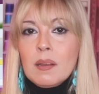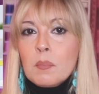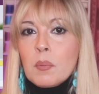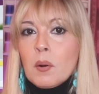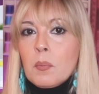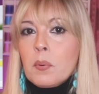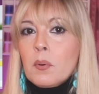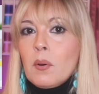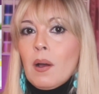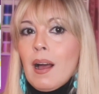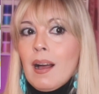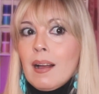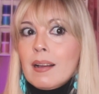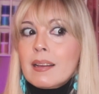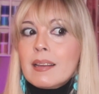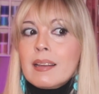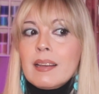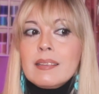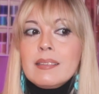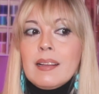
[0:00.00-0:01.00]
proprio
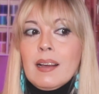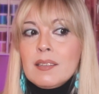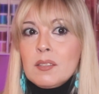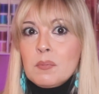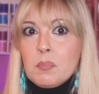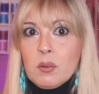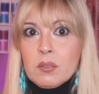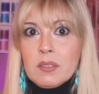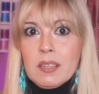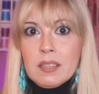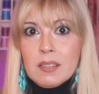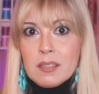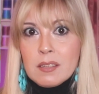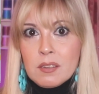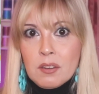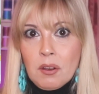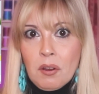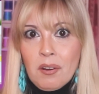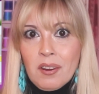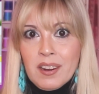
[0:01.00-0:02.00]
anche da
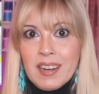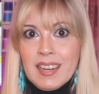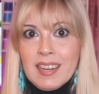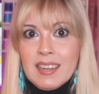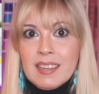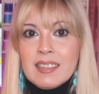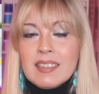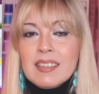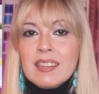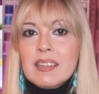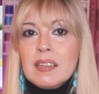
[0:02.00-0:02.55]
esposizione